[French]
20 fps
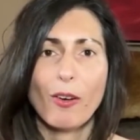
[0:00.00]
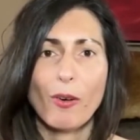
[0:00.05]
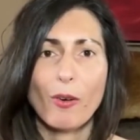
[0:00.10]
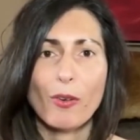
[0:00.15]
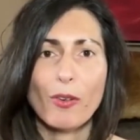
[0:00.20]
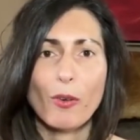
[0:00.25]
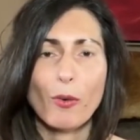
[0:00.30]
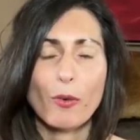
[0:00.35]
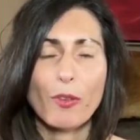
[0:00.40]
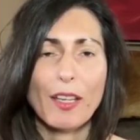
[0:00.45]

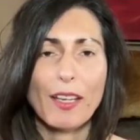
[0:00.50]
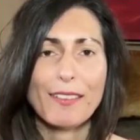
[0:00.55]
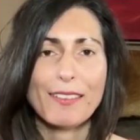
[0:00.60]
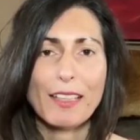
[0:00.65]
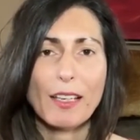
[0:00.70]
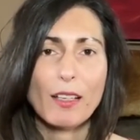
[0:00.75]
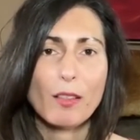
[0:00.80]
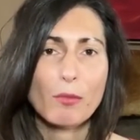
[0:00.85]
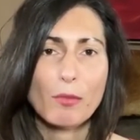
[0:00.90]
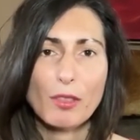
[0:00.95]
On, a
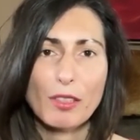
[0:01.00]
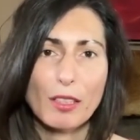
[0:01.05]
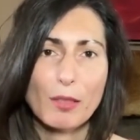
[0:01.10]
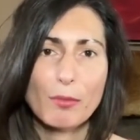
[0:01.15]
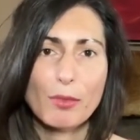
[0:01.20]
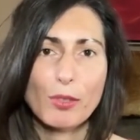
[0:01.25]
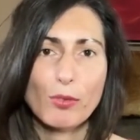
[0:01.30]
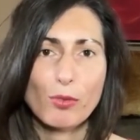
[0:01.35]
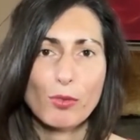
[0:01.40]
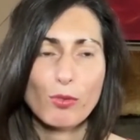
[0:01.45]
tellement
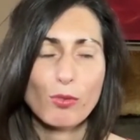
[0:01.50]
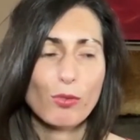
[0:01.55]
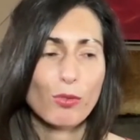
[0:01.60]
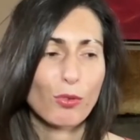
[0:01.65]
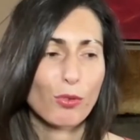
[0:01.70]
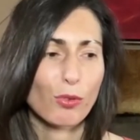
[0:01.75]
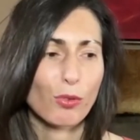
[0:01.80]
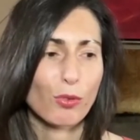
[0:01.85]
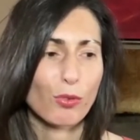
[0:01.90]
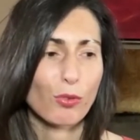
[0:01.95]
l'habitude
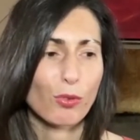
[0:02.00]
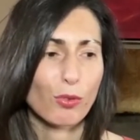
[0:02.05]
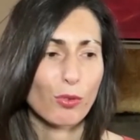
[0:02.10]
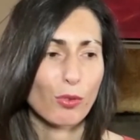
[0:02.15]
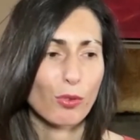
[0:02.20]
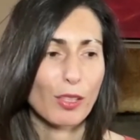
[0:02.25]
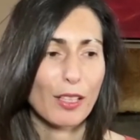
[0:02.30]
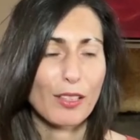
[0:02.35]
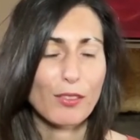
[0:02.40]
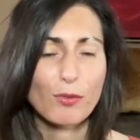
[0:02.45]

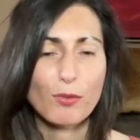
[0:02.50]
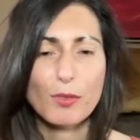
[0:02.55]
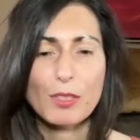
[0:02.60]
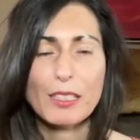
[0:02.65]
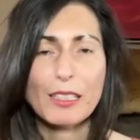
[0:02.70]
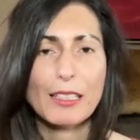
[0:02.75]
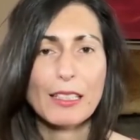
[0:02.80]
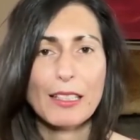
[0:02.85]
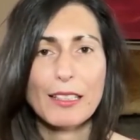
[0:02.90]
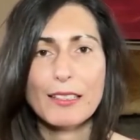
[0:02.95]
de,
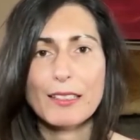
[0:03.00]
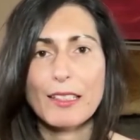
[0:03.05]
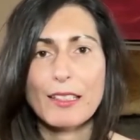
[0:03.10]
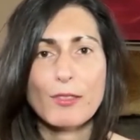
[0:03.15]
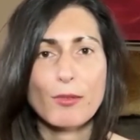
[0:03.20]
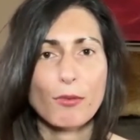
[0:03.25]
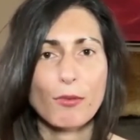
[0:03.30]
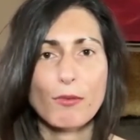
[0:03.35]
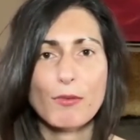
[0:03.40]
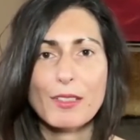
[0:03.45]

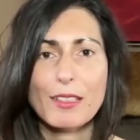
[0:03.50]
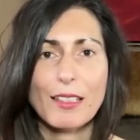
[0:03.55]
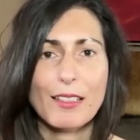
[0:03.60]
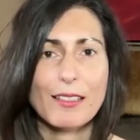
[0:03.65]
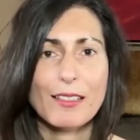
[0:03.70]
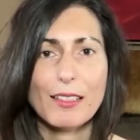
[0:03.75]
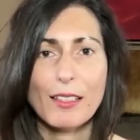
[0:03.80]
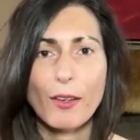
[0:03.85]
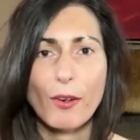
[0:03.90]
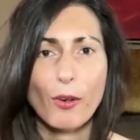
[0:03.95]
l'industrialisation,
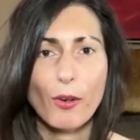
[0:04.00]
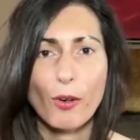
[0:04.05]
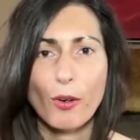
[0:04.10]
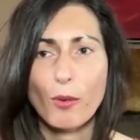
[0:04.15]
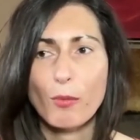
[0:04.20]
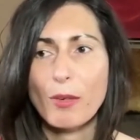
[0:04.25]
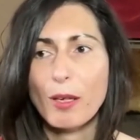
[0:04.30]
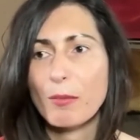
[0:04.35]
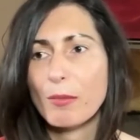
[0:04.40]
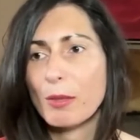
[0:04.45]
c'est-à-dire
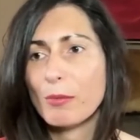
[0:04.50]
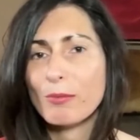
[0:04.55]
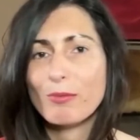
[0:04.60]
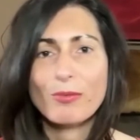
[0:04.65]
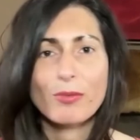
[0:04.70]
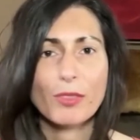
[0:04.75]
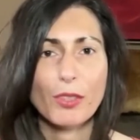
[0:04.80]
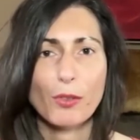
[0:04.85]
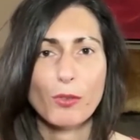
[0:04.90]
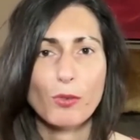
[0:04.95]
ben,
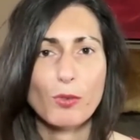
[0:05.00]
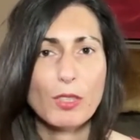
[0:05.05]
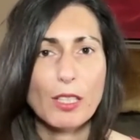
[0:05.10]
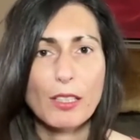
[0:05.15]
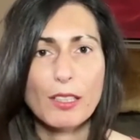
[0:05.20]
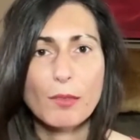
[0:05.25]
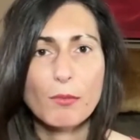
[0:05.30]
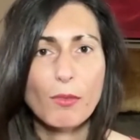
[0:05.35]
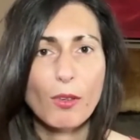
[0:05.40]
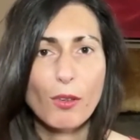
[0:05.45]
même dans nos
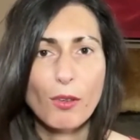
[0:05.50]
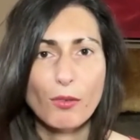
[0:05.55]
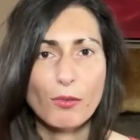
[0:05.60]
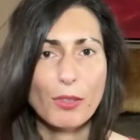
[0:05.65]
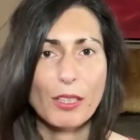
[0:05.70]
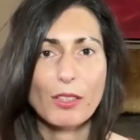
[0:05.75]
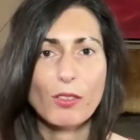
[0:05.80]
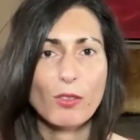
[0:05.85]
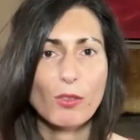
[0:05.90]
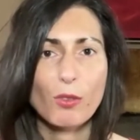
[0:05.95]
aliments, en
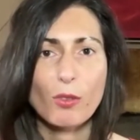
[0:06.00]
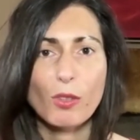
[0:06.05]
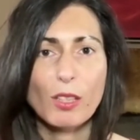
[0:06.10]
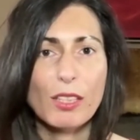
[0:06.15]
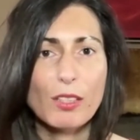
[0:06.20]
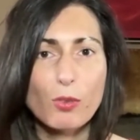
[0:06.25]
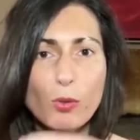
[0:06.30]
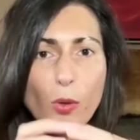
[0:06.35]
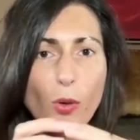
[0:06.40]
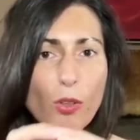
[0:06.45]
fait,
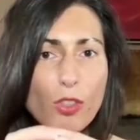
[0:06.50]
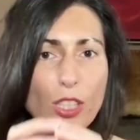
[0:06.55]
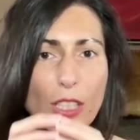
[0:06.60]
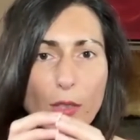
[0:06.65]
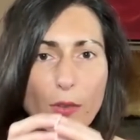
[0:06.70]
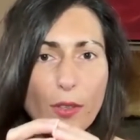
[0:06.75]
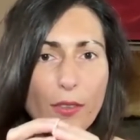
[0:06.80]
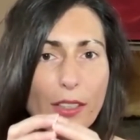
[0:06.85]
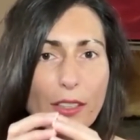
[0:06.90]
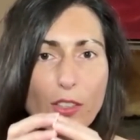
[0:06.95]
les oranges,
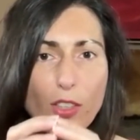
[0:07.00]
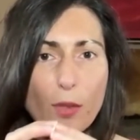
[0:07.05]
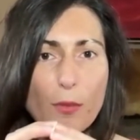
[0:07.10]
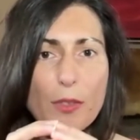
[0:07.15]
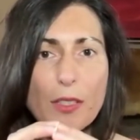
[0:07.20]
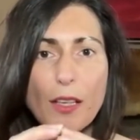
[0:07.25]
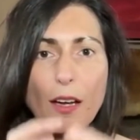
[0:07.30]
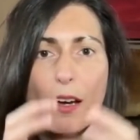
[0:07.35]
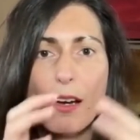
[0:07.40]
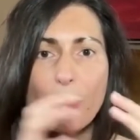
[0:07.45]
elles doivent être
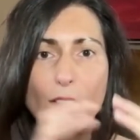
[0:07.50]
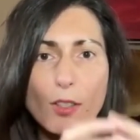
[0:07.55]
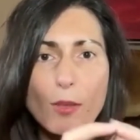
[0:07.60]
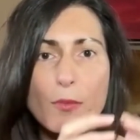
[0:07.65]
comme ça,